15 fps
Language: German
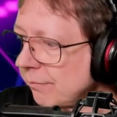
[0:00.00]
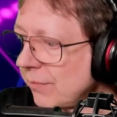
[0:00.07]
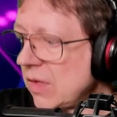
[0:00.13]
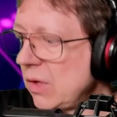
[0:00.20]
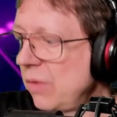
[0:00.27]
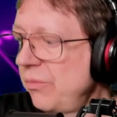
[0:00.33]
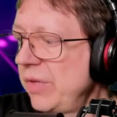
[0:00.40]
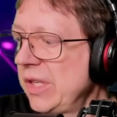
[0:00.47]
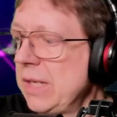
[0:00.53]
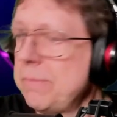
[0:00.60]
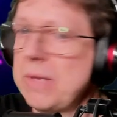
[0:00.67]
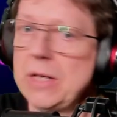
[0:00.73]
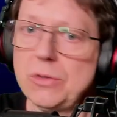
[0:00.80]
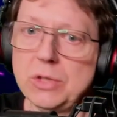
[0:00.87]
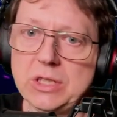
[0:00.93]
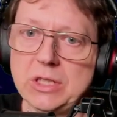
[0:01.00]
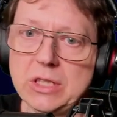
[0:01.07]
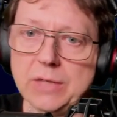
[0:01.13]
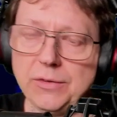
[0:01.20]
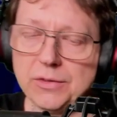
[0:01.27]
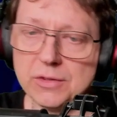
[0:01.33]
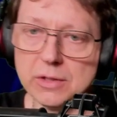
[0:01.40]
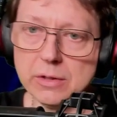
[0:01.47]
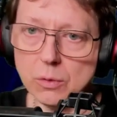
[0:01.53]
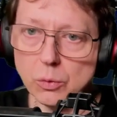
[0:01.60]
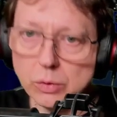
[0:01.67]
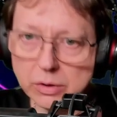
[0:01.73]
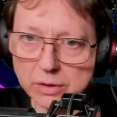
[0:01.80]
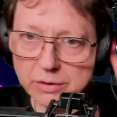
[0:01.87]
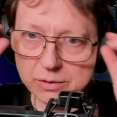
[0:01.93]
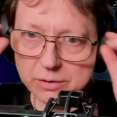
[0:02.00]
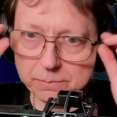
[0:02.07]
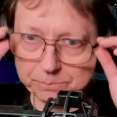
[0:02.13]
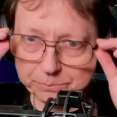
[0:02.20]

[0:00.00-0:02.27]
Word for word: Und wir gehen mal durch die Liste. Und